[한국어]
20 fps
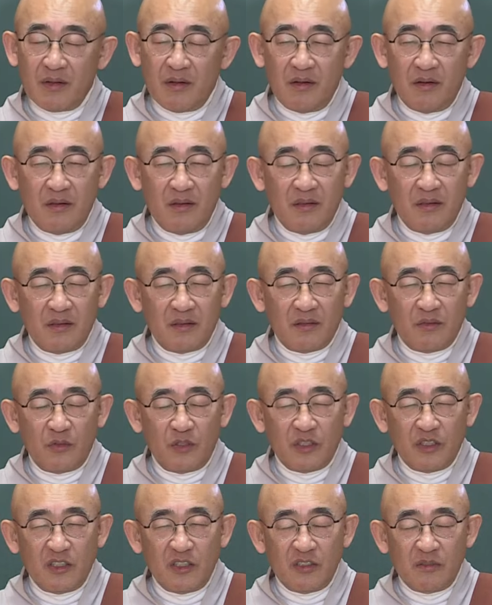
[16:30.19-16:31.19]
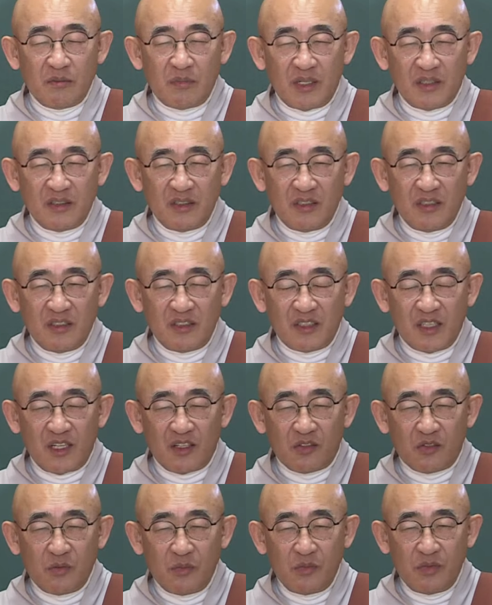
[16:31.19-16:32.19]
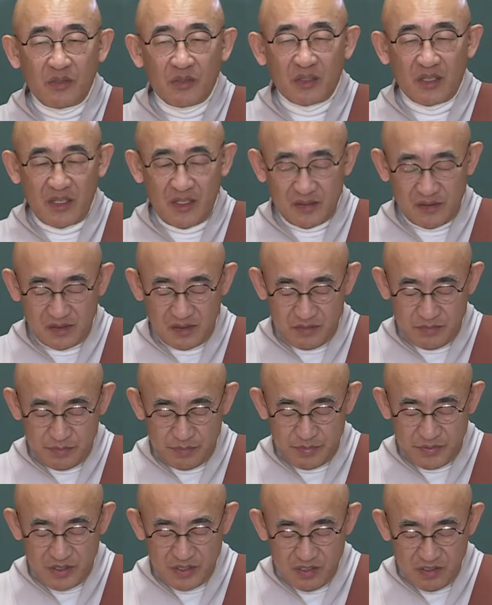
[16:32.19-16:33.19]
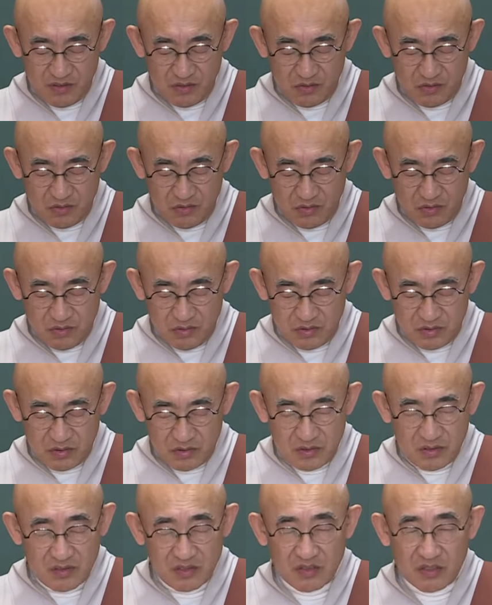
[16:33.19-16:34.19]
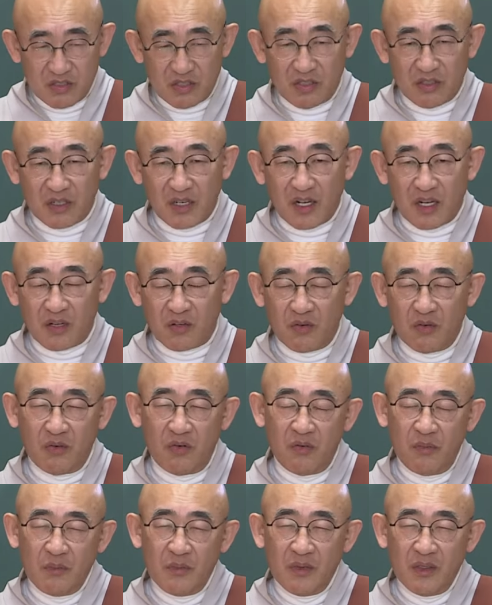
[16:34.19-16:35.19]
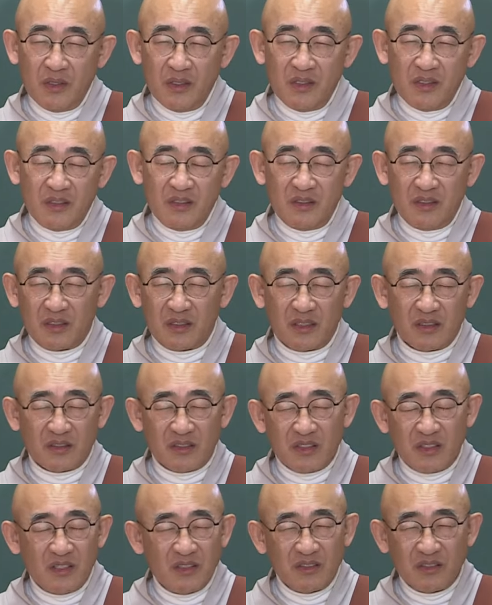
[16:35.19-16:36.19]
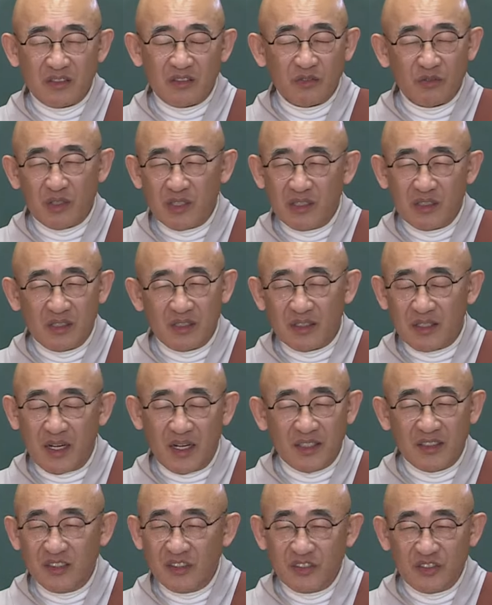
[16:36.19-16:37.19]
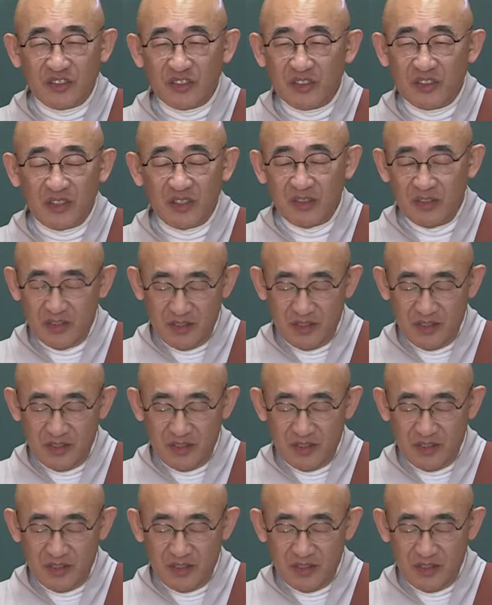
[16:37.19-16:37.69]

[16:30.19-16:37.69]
어, 원인은 만들지 않고 뭐 개서 빌고 절하고 이렇게 해서 형성되는 건 아니지요.